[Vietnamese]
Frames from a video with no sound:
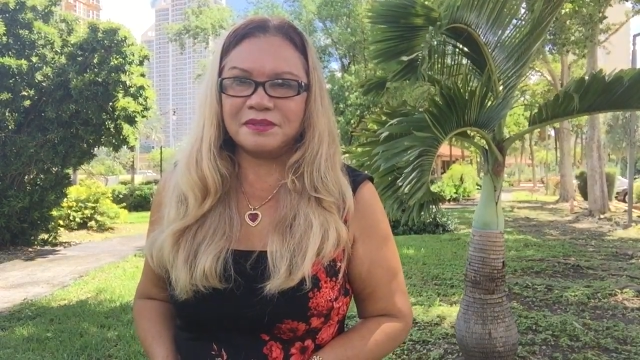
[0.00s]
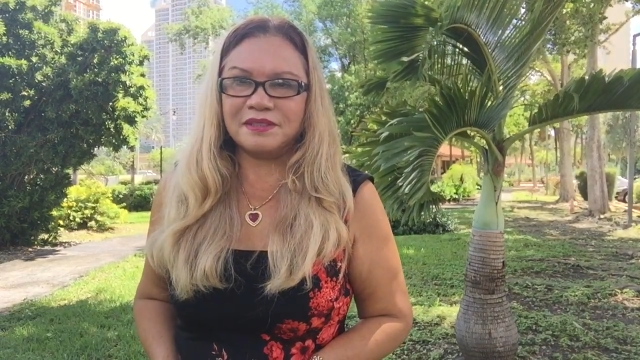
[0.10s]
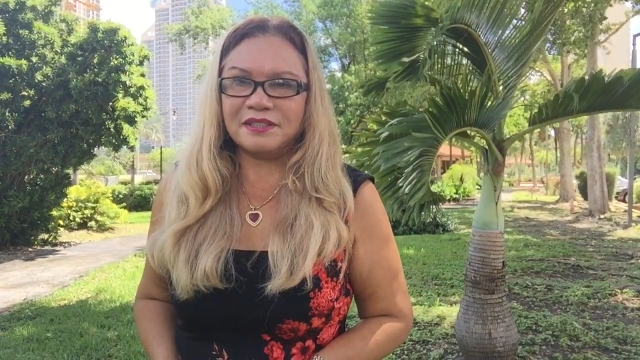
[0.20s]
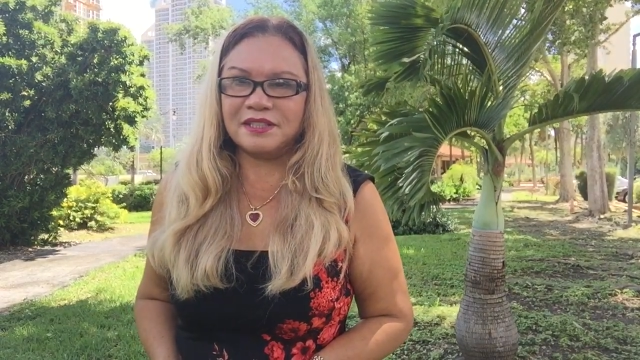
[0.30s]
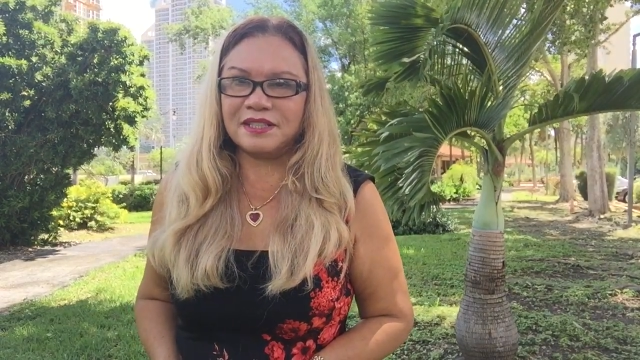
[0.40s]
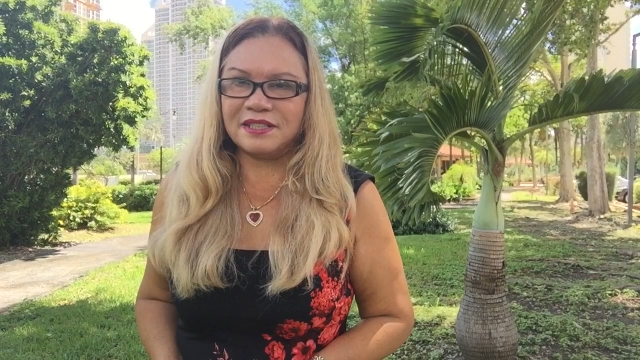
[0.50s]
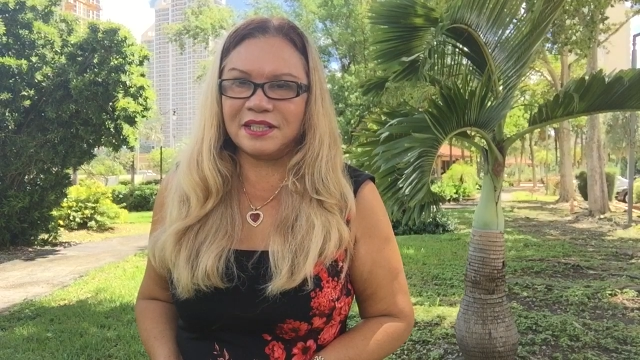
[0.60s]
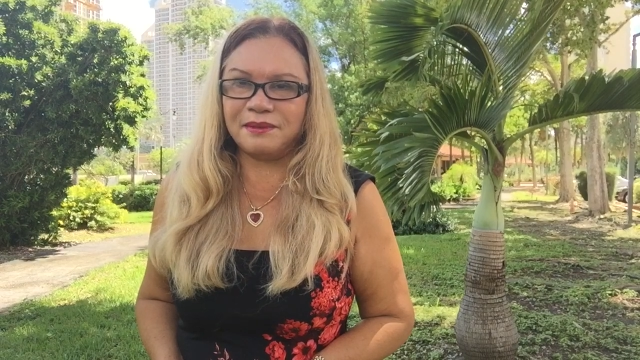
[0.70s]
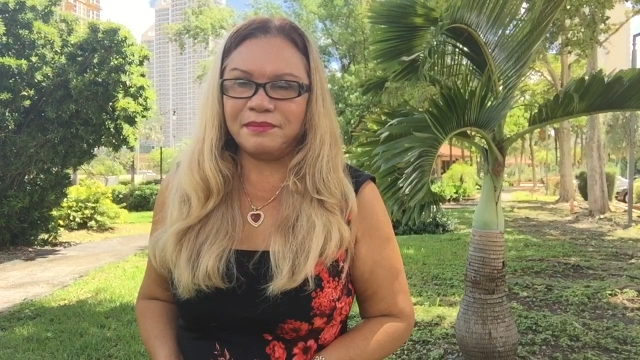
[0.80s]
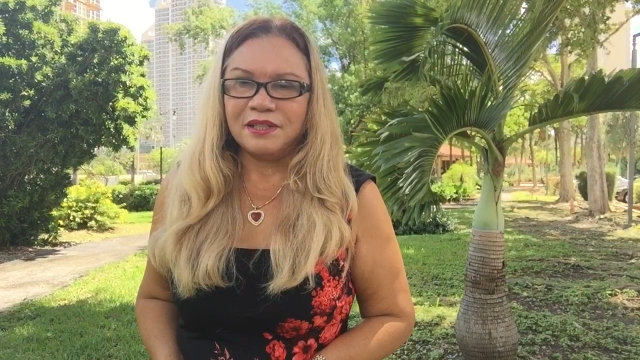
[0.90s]
những
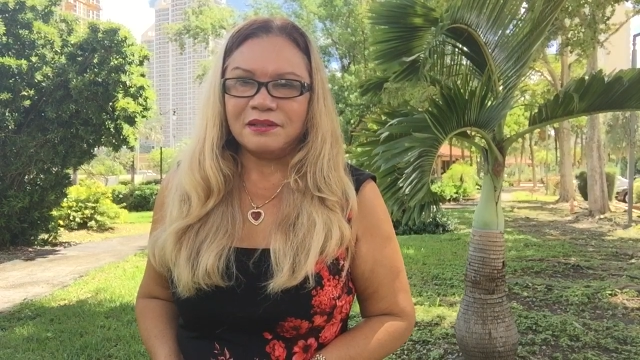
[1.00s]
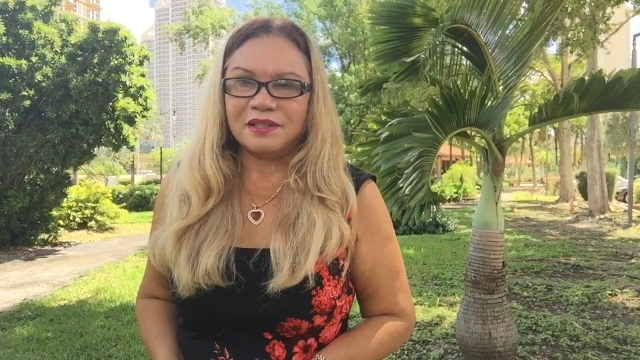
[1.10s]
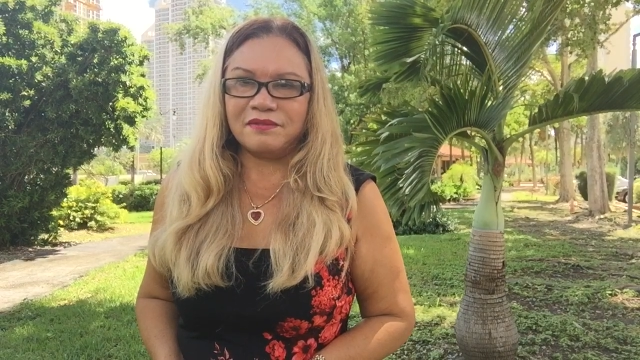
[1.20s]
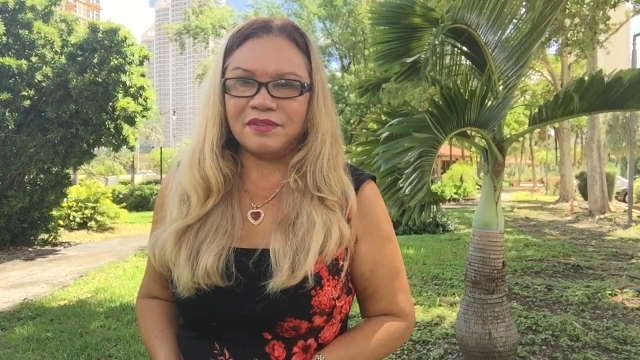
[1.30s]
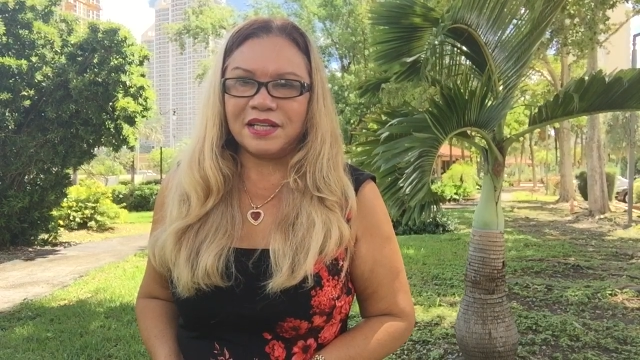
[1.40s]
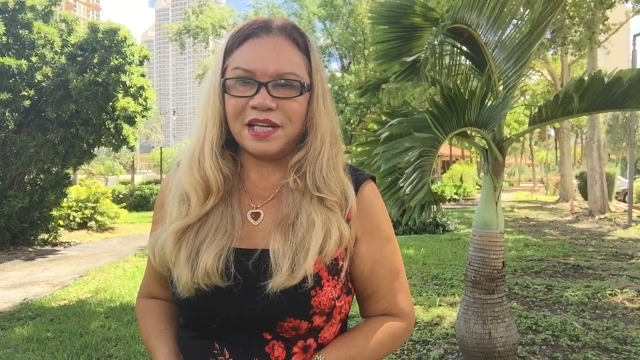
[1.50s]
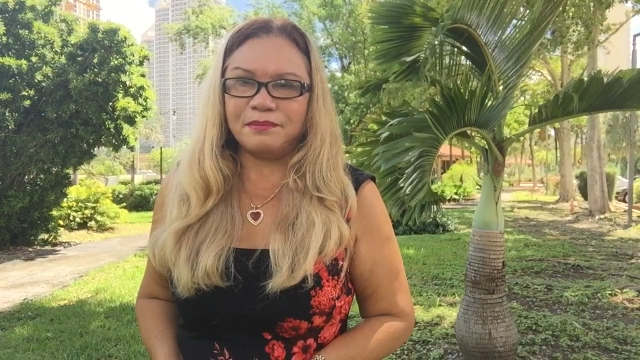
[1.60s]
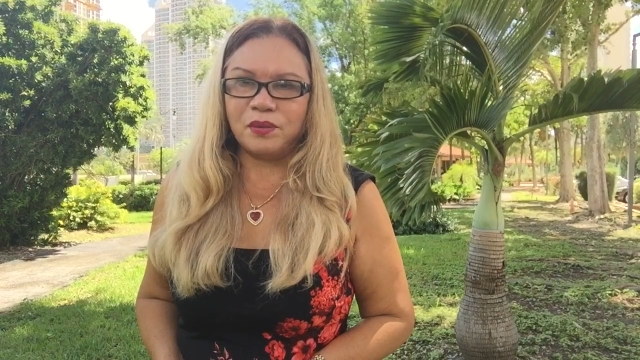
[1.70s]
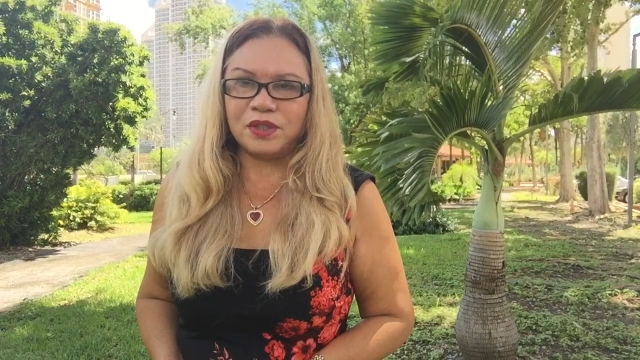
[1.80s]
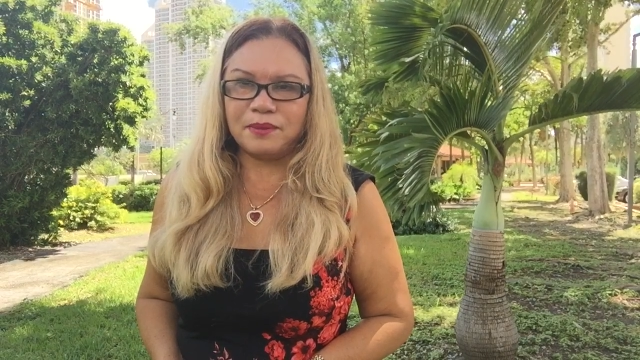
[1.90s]
kinh nghiệm về
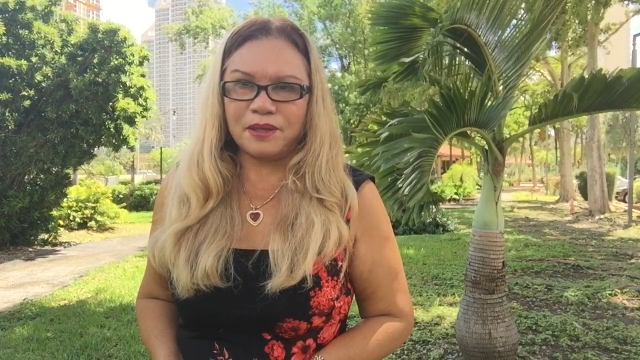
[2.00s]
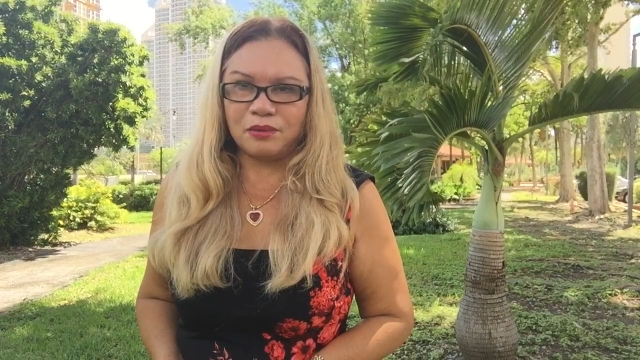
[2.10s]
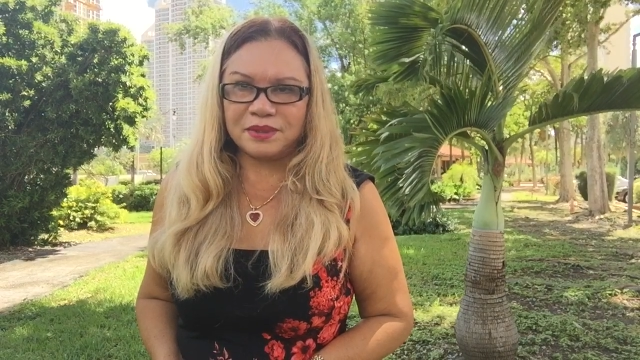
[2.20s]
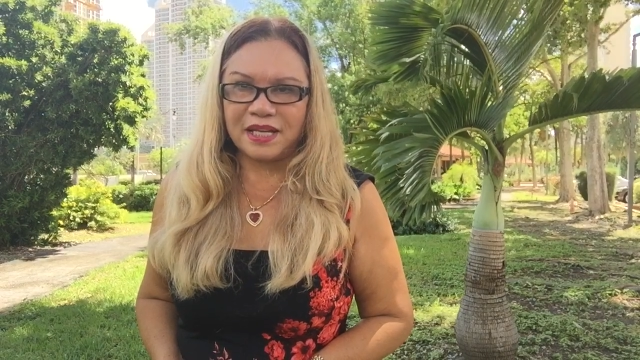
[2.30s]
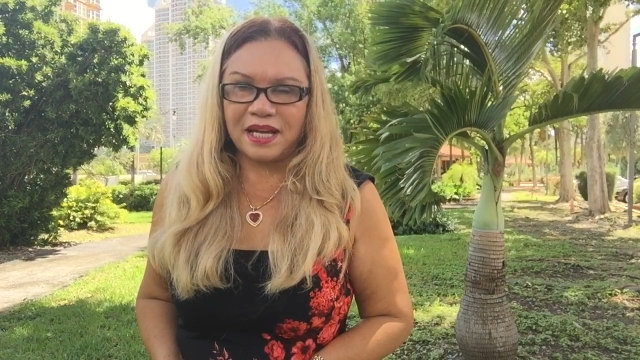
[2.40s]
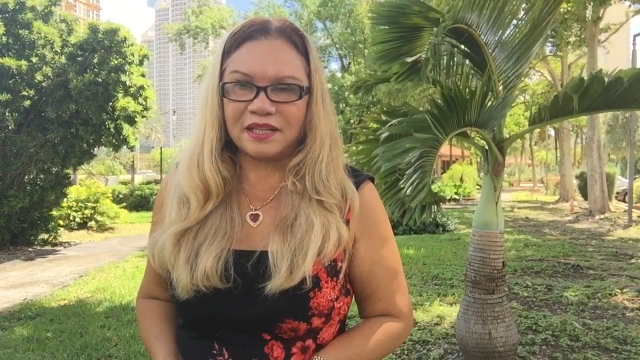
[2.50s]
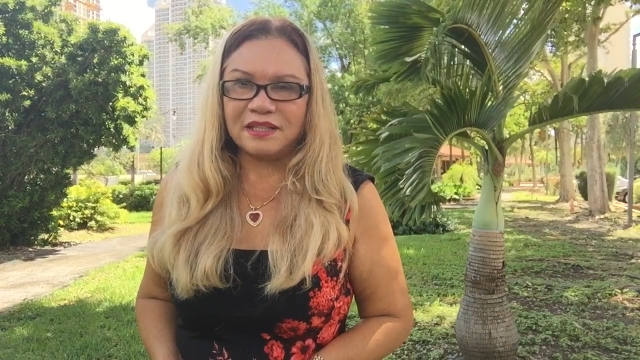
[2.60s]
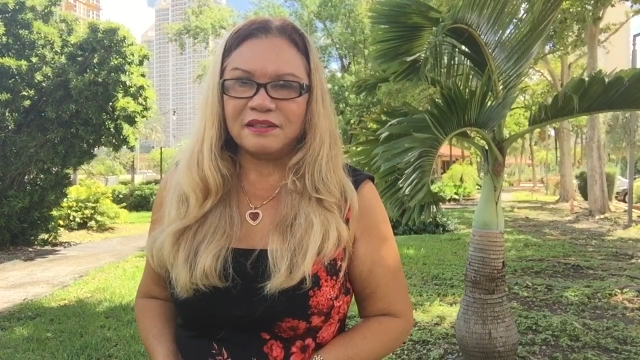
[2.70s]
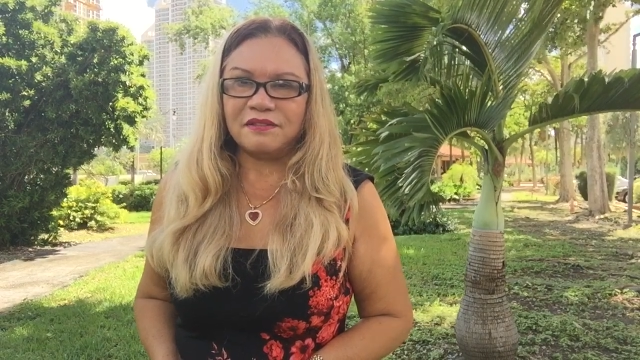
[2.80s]
nghề môi giới bất động sản